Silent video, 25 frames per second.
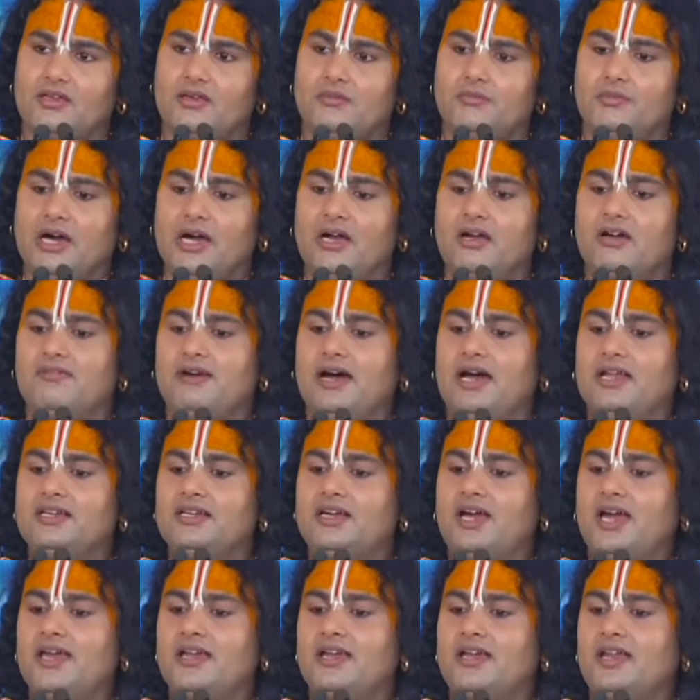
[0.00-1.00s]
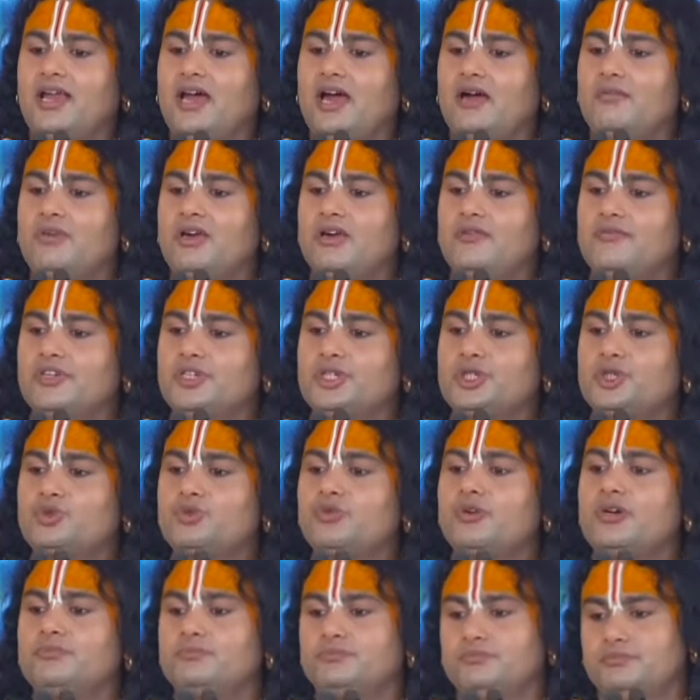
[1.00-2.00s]
भगवान का एक नाम है
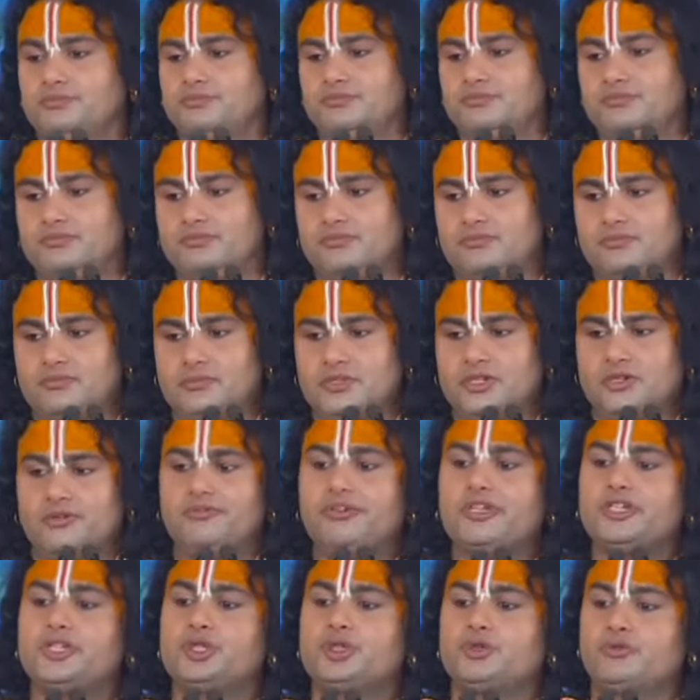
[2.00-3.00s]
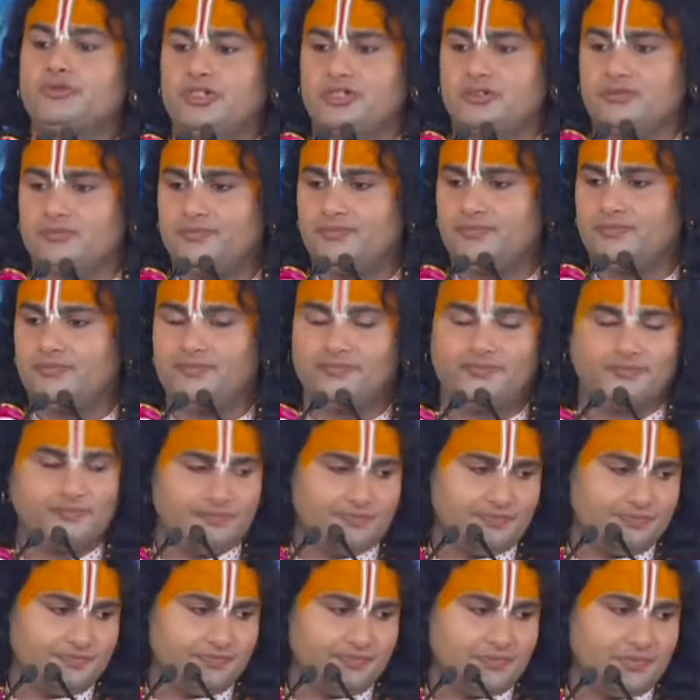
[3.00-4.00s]
विश्वम विश्व
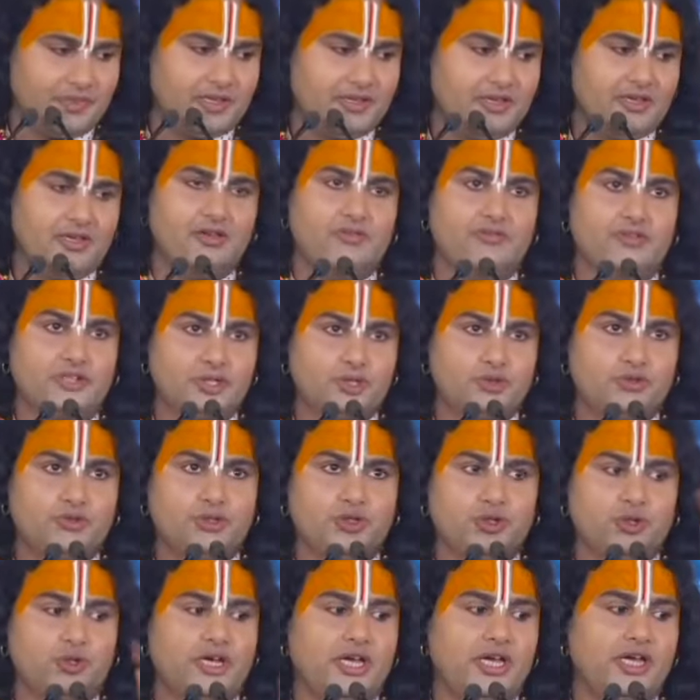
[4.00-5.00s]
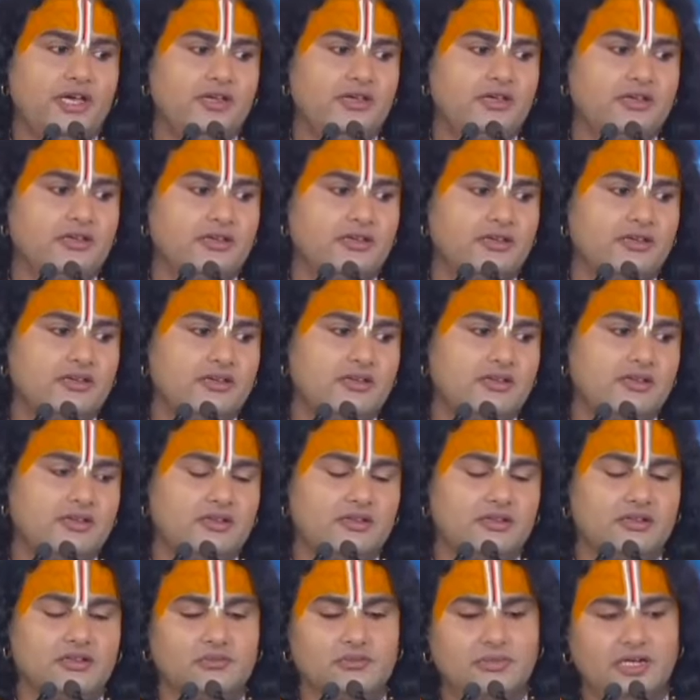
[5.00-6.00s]
ये विश्व जो है
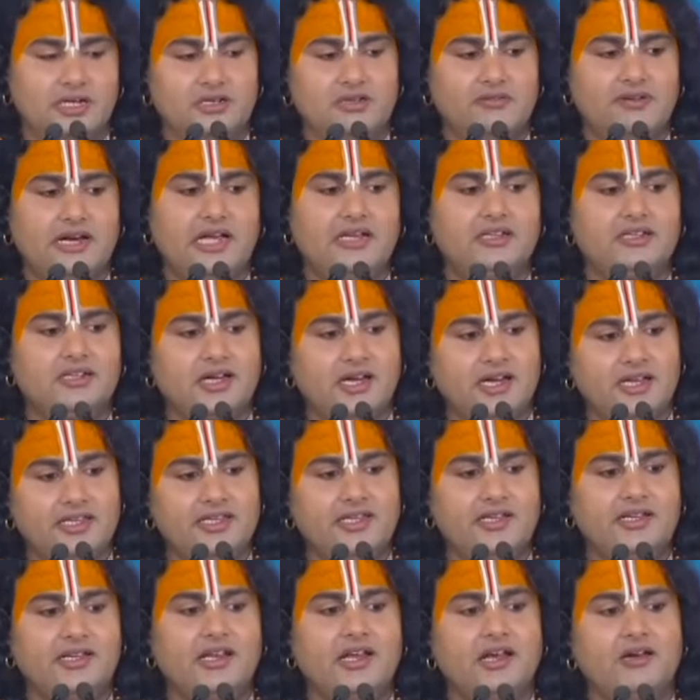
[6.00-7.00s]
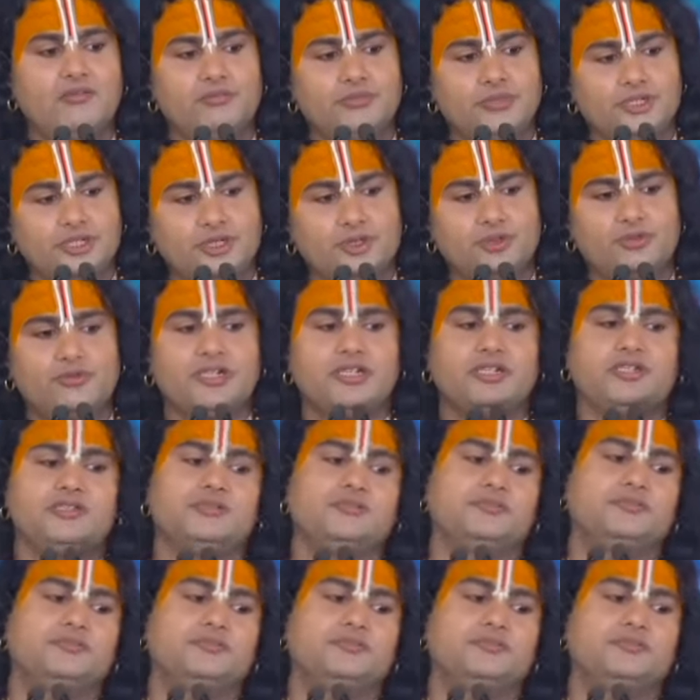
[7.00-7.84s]
भगवान का ही एक नाम विश्व है